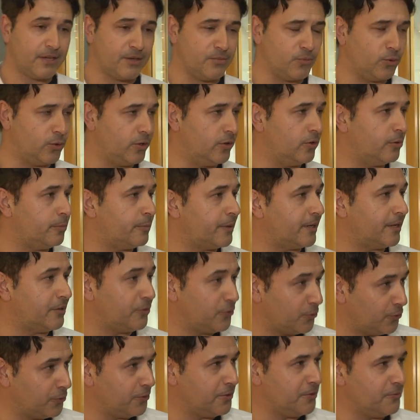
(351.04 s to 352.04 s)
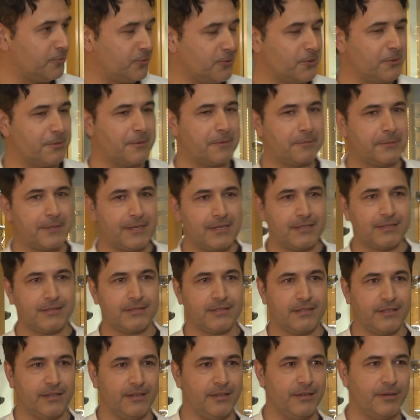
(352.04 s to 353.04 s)
hay modelos para todo tipo de
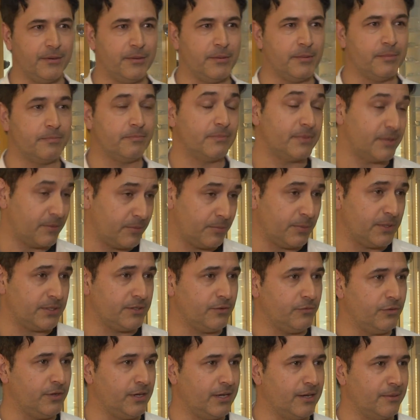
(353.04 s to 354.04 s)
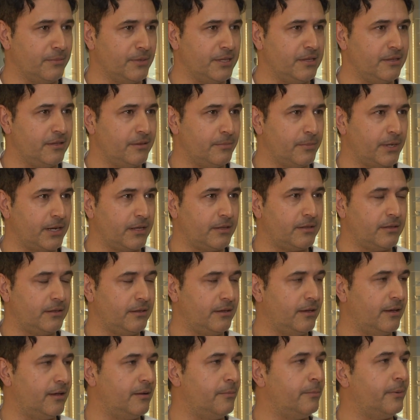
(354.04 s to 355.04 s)
papás, eh, específicamente para
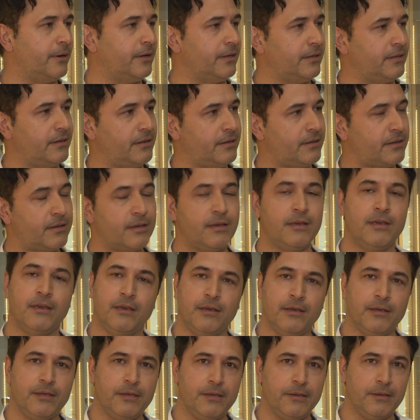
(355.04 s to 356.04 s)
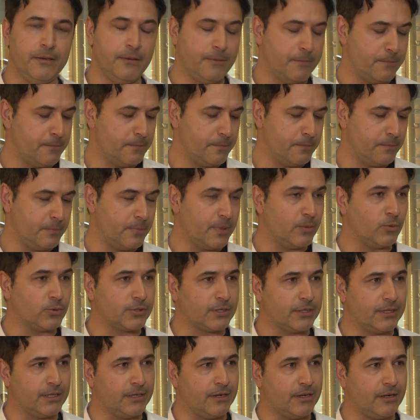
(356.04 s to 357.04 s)
este Día del Padre. Eh,
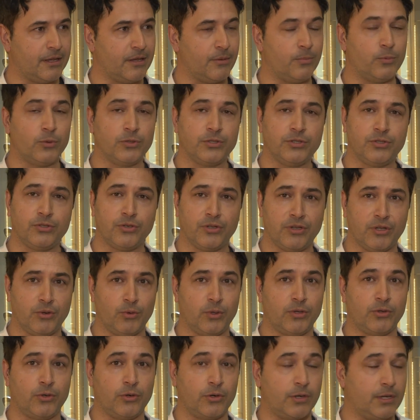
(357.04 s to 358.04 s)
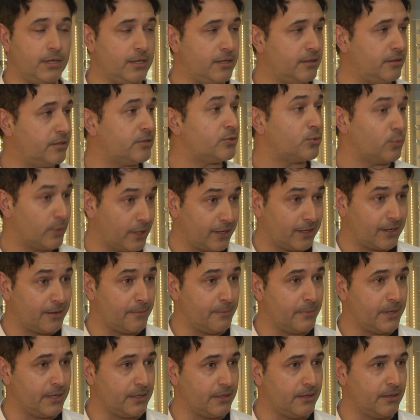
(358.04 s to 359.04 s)
vamos a tener a disposición de nuestros clientes una
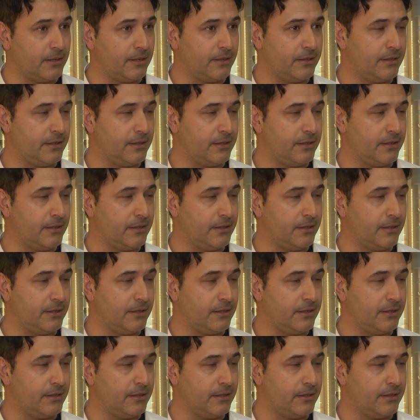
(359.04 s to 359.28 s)
gran variedad